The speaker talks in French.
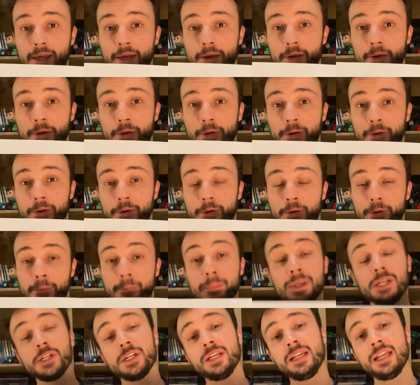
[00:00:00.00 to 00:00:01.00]
Euh,
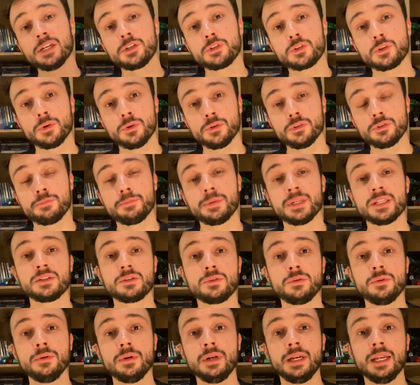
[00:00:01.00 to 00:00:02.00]
mais j'ai de la chance parce
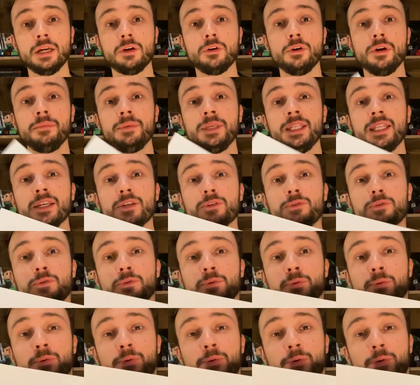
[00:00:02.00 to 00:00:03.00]
que la
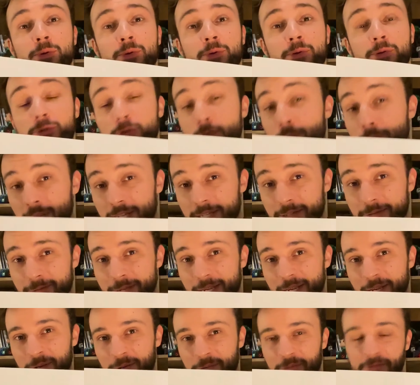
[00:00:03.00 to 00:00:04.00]
cohabitation se passe
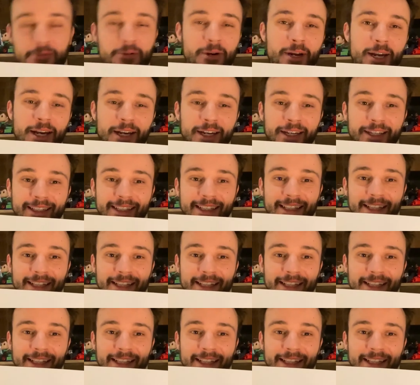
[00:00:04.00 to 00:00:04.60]
bien. Voilà.